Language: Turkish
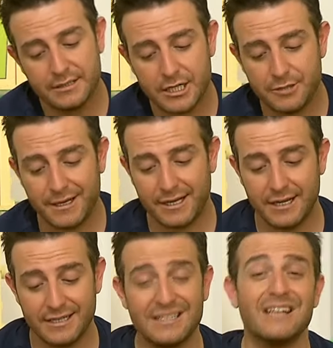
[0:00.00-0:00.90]
seçmek
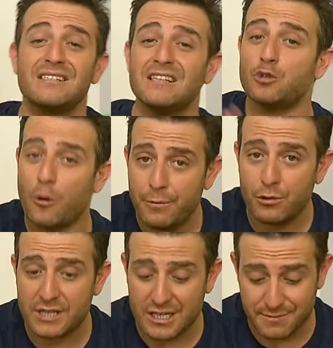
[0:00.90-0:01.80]
gerekirse aslında çok
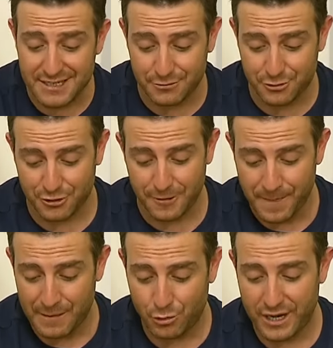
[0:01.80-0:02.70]
büyük seçmeyeceğim çünkü
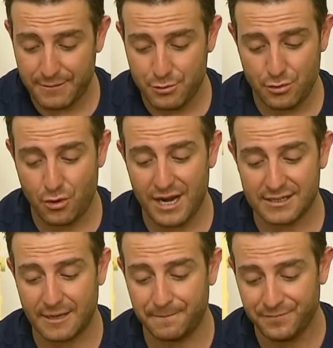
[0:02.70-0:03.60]
buraya büyük
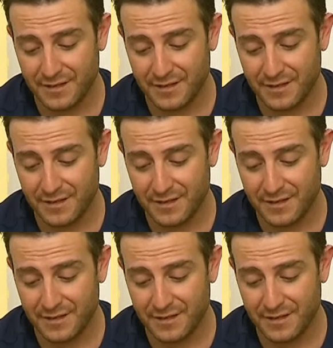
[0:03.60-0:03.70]
koyarsam